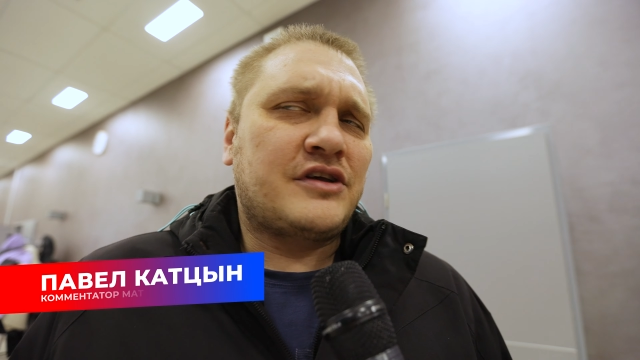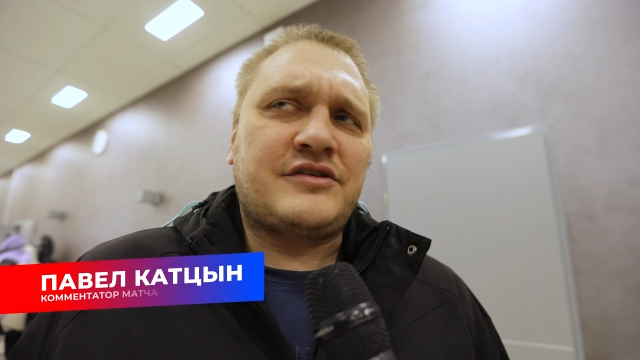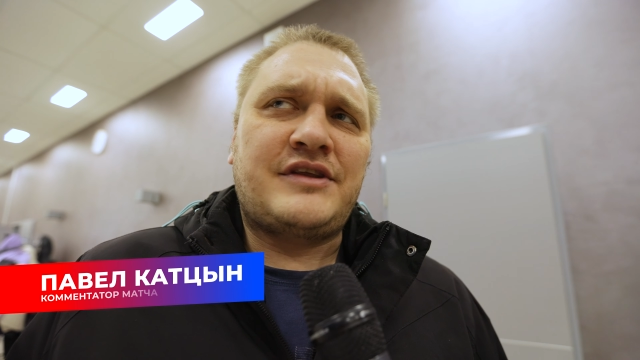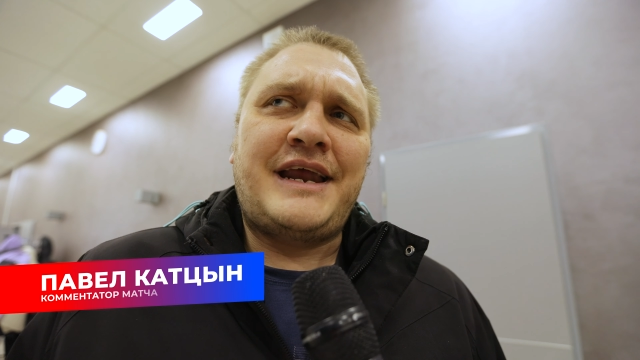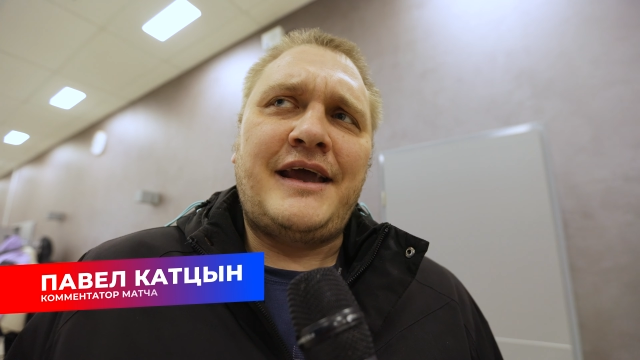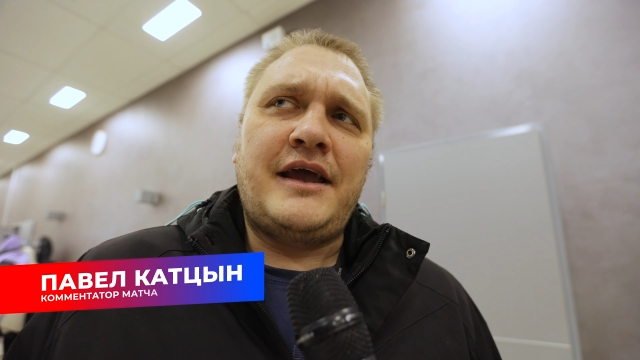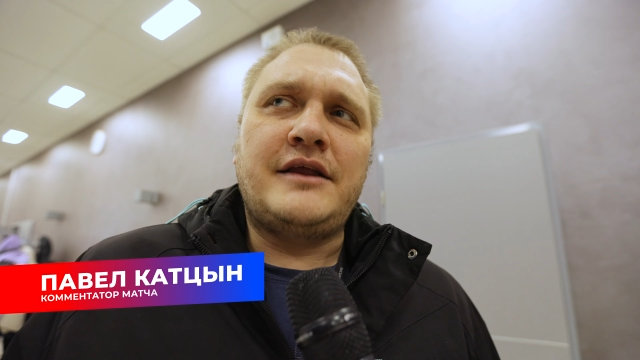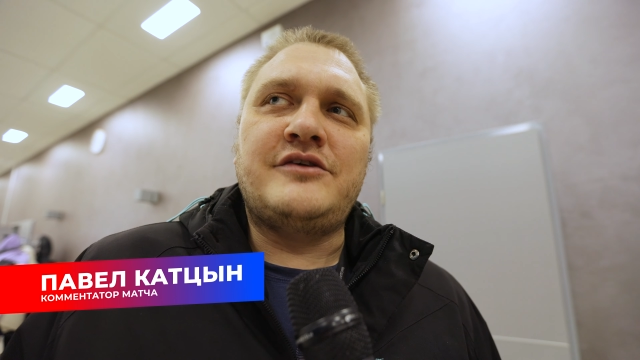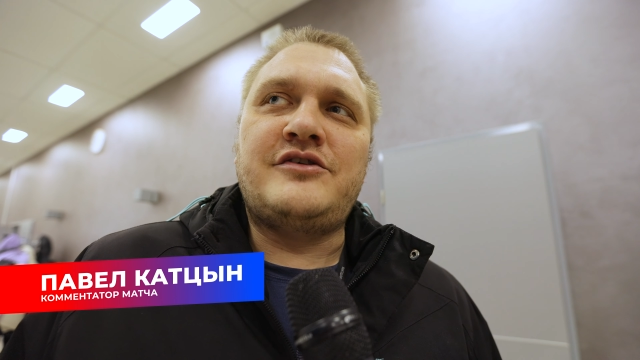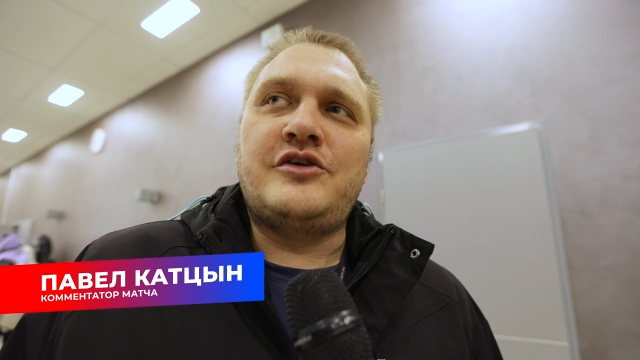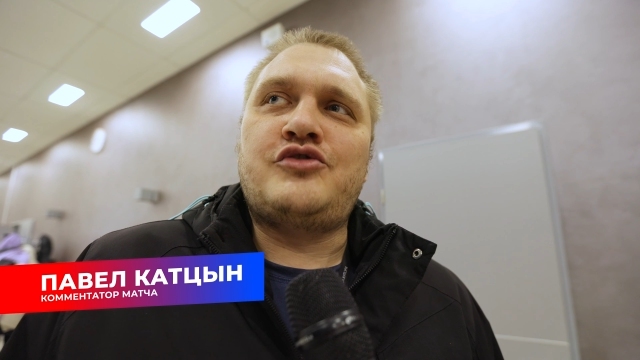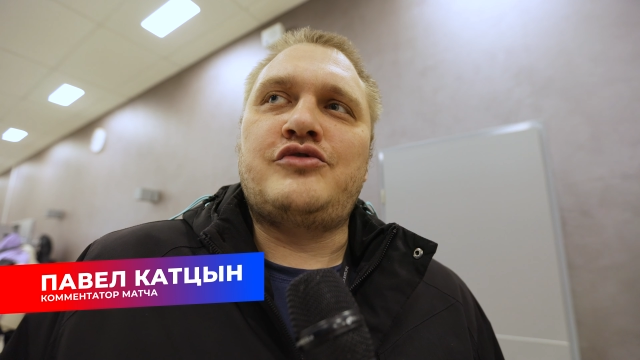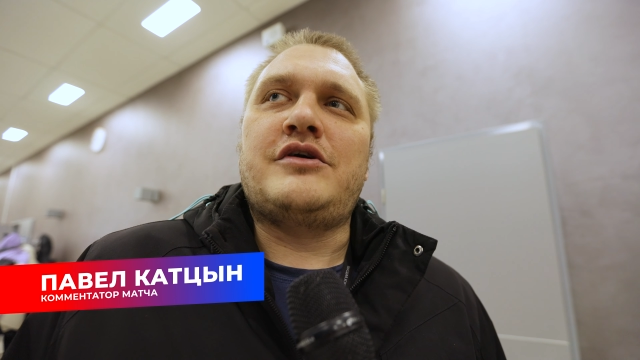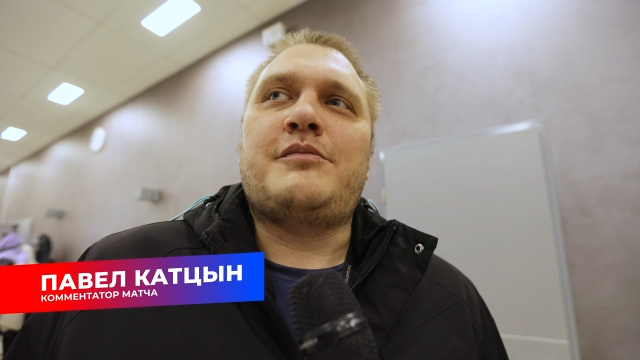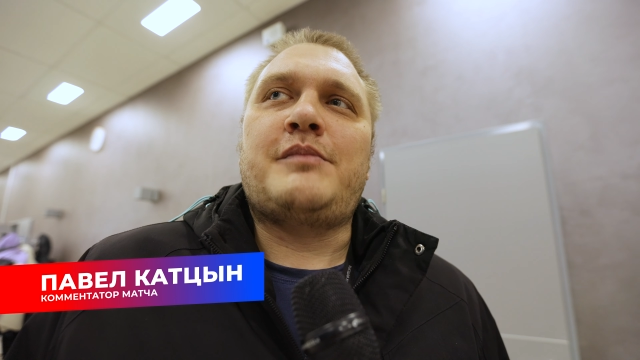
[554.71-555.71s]
острее,
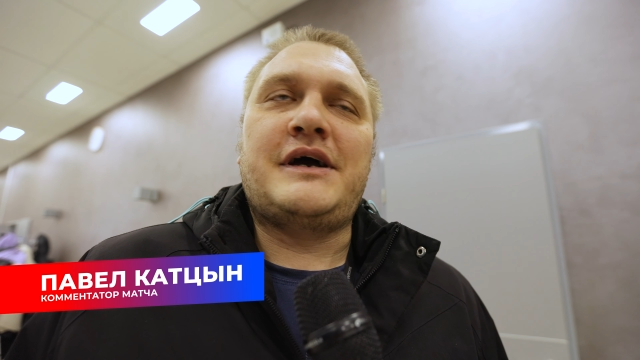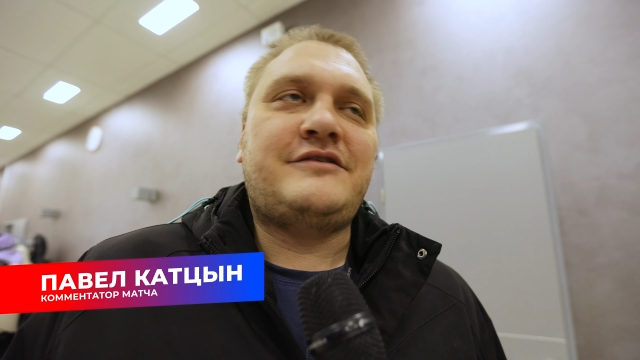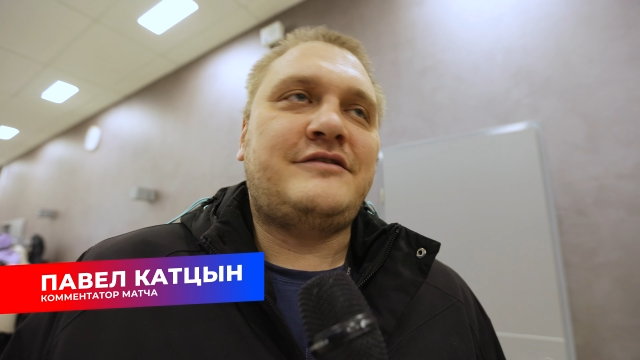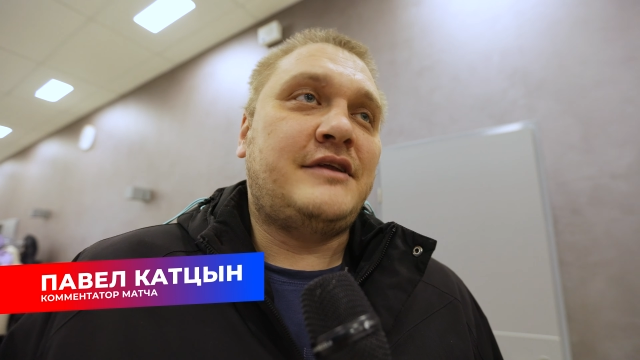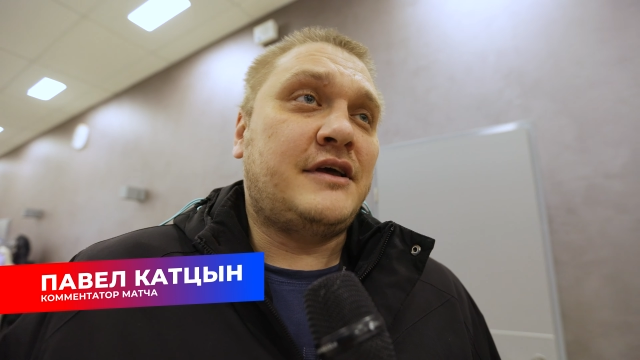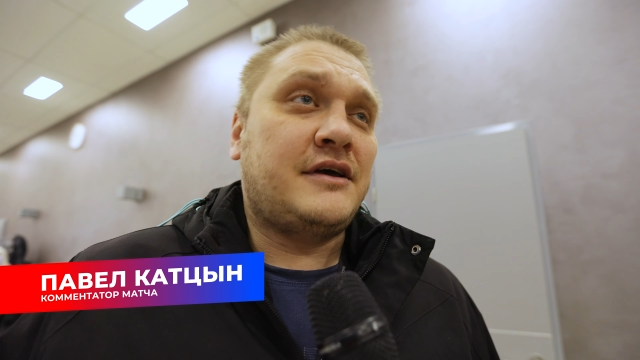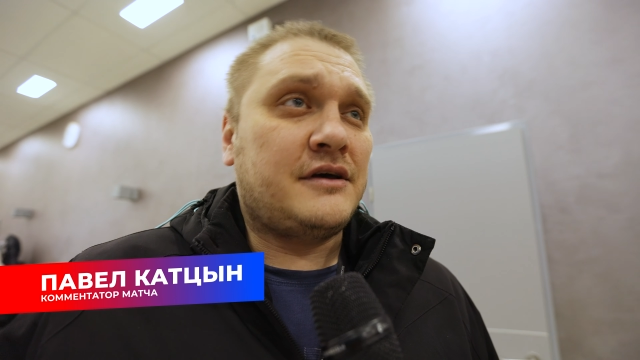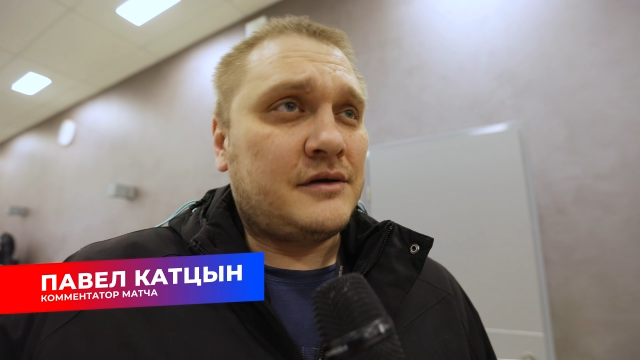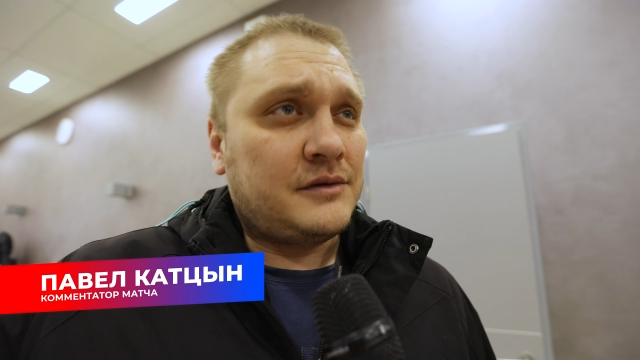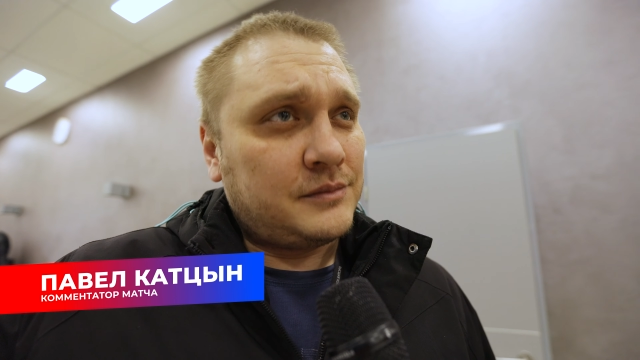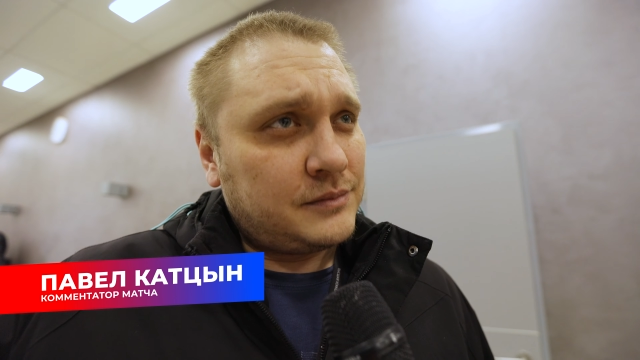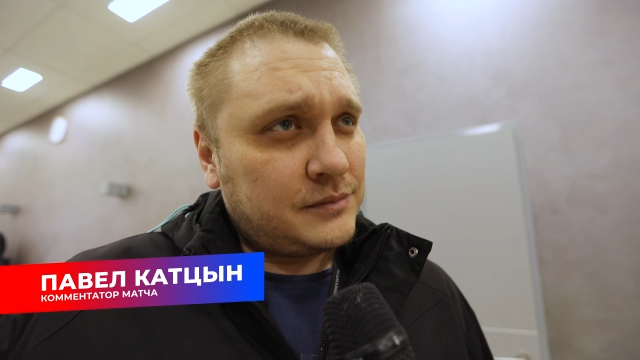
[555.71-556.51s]
Енисей чуть опаснее.